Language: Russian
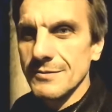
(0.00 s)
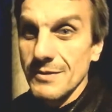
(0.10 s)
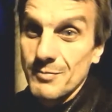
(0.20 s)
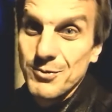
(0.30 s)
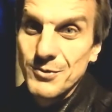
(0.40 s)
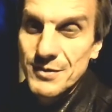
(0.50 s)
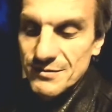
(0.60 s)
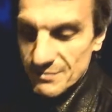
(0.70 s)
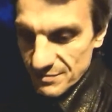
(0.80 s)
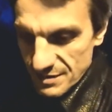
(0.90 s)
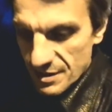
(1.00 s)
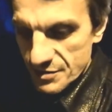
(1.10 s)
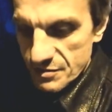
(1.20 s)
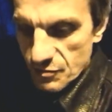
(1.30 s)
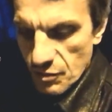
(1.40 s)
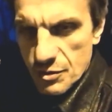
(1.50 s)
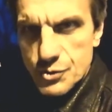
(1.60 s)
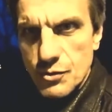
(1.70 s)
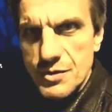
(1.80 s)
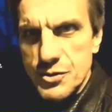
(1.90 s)
А Путин скажет, ну
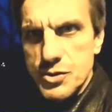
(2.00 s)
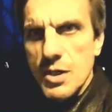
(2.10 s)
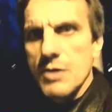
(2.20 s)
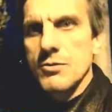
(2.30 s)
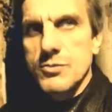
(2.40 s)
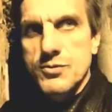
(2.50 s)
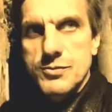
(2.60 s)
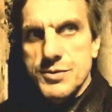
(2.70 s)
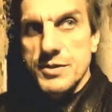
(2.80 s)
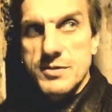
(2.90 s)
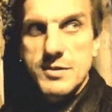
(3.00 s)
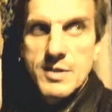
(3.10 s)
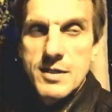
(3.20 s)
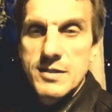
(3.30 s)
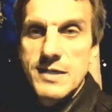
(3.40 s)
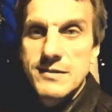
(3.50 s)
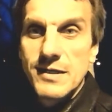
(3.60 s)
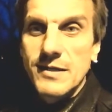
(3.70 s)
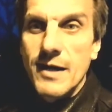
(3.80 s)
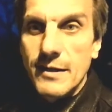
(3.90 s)
хорошо, езжай вот через
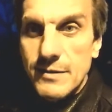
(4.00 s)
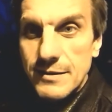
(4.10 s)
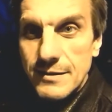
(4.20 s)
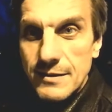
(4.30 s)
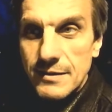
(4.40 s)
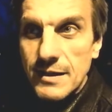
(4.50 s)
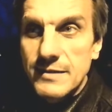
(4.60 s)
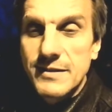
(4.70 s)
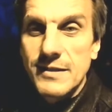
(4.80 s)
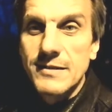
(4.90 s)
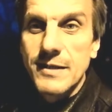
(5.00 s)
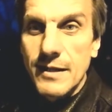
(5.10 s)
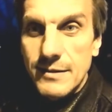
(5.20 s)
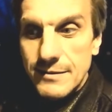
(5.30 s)
Лендере. Лендерене.